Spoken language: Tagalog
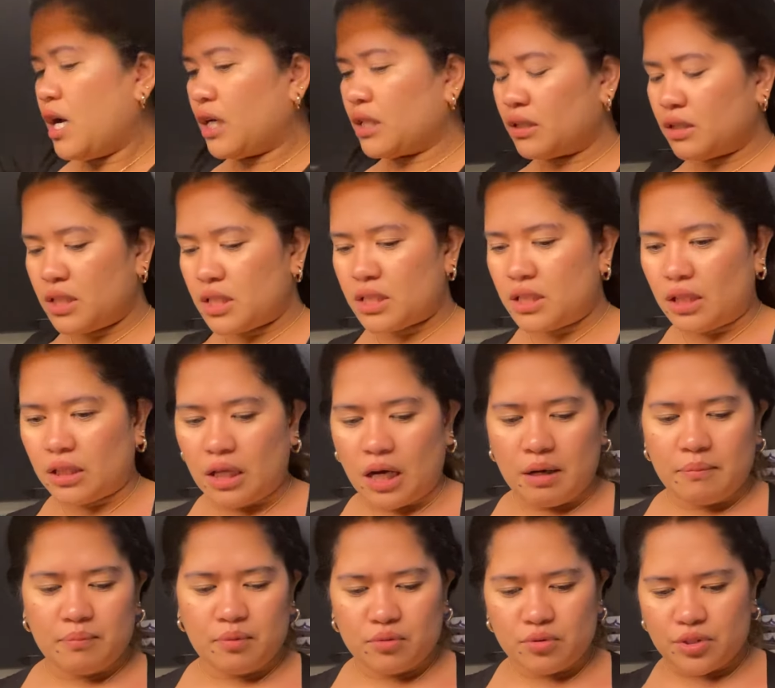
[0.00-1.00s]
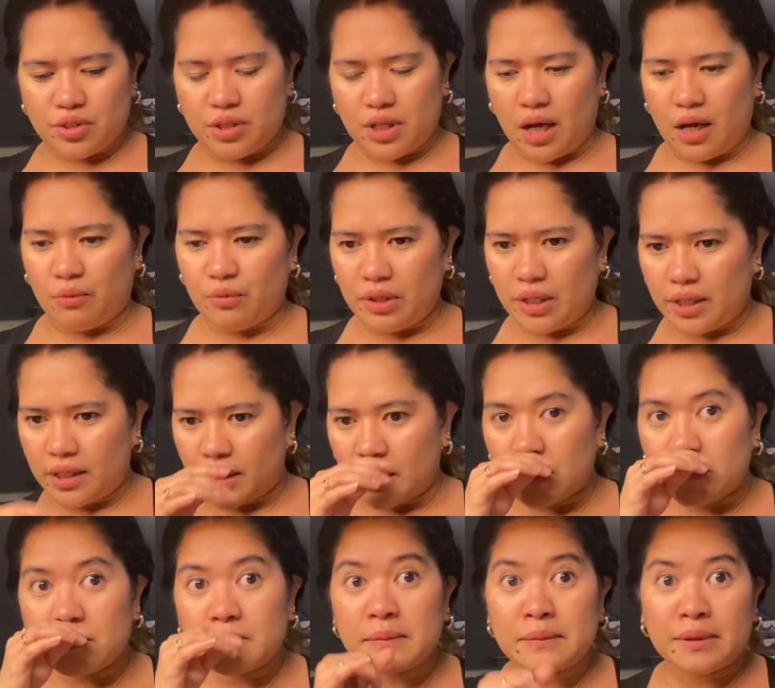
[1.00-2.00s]
At least natapos na, wala
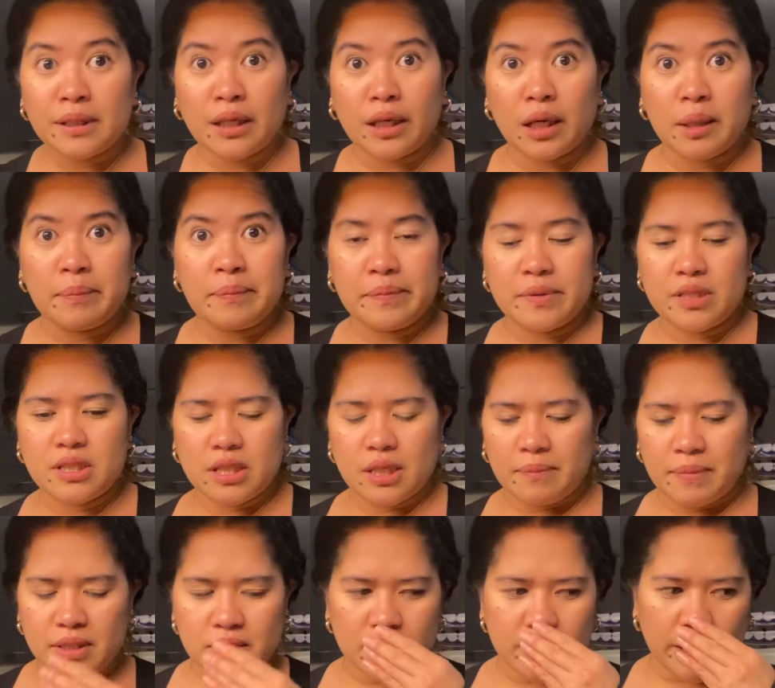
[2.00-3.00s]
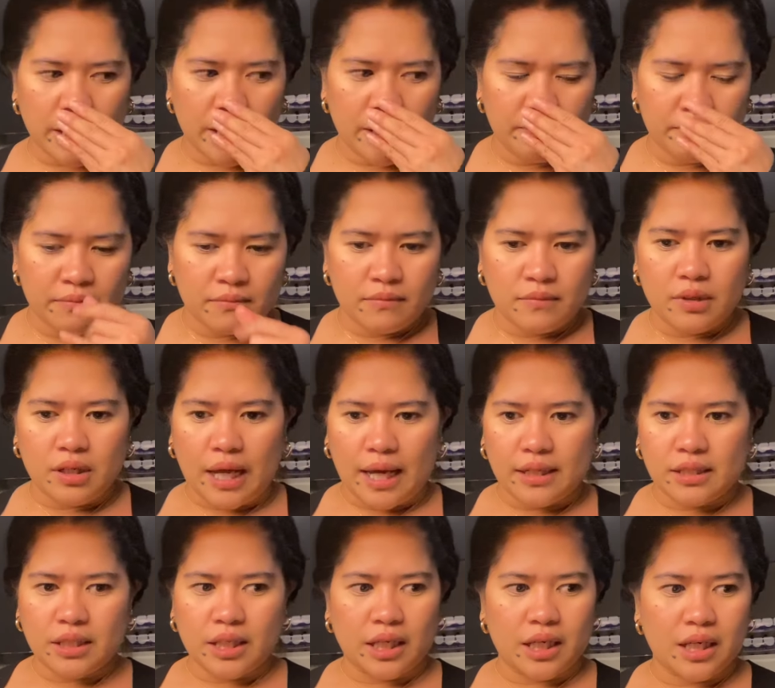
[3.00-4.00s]
nang iisipin si
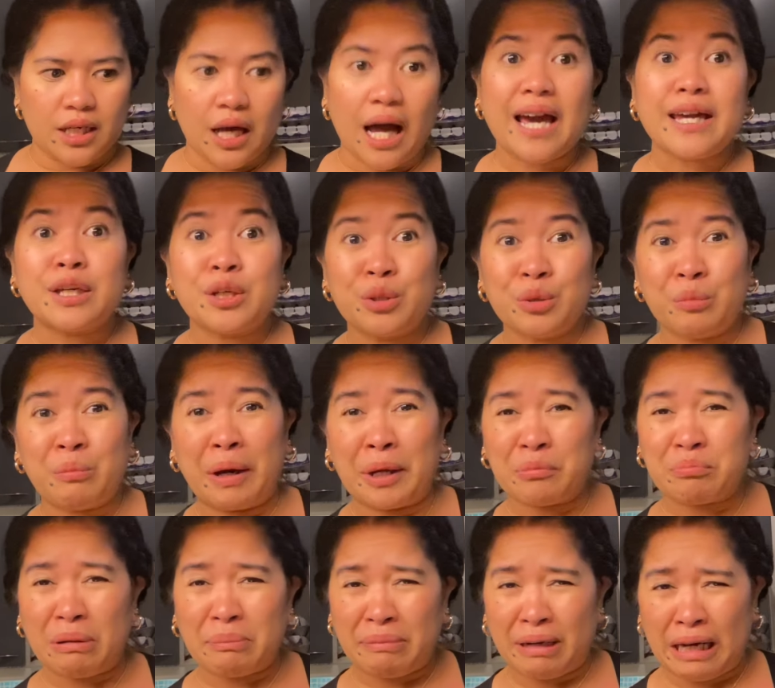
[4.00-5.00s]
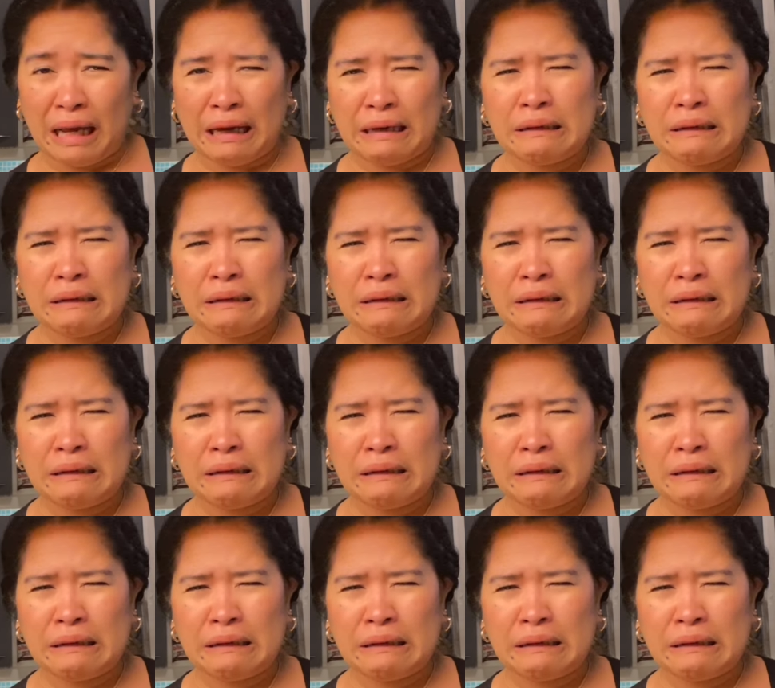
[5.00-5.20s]
Lani. Ay, yung meron pa pala.